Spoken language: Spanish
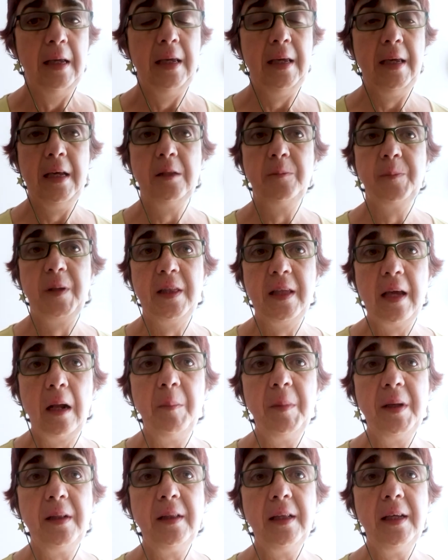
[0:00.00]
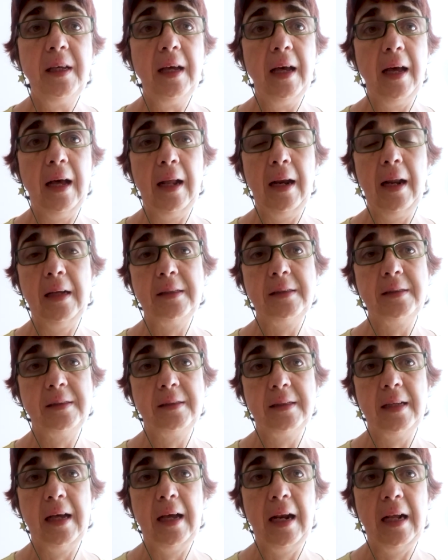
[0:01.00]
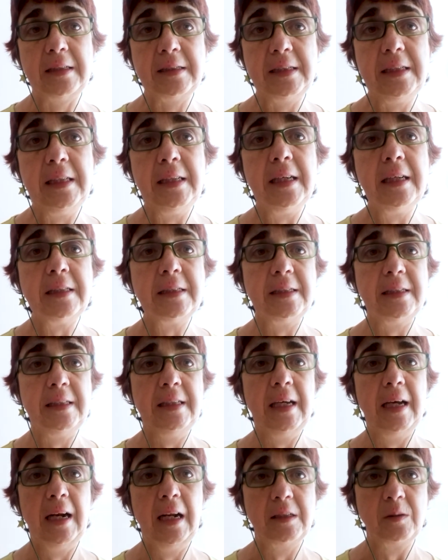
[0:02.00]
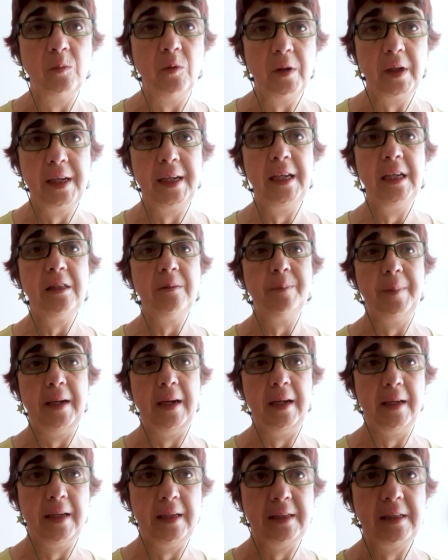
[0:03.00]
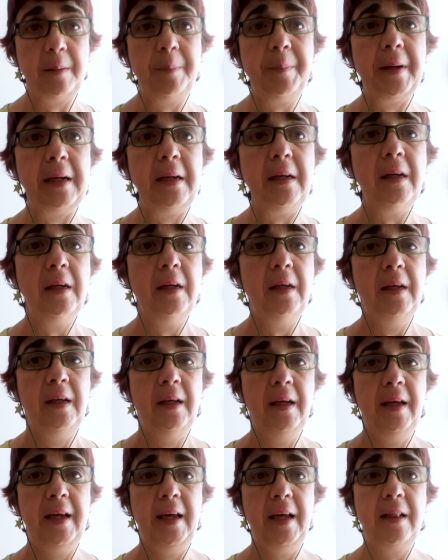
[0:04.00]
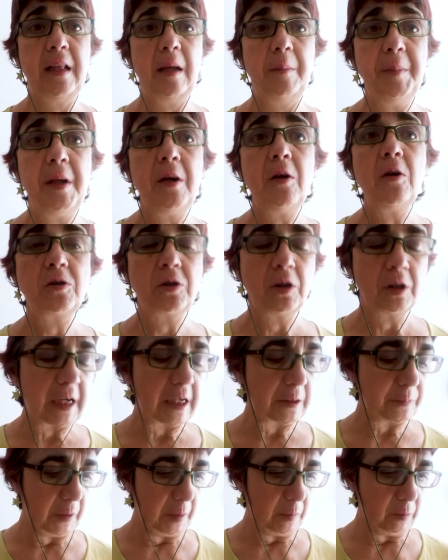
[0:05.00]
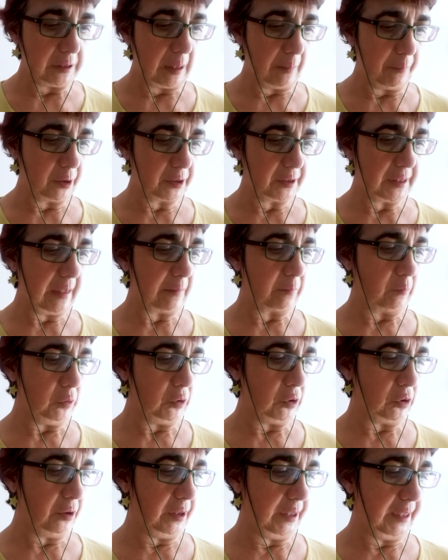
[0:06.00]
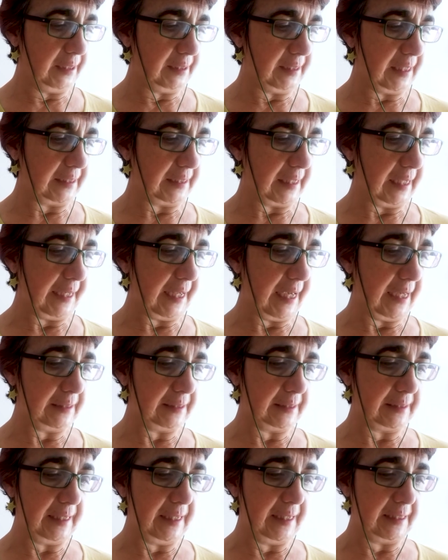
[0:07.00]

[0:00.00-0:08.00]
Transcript: y especialmente a las, niñas y a las mujeres para que sepan que también nosotras podemos aportar mucho en estas áreas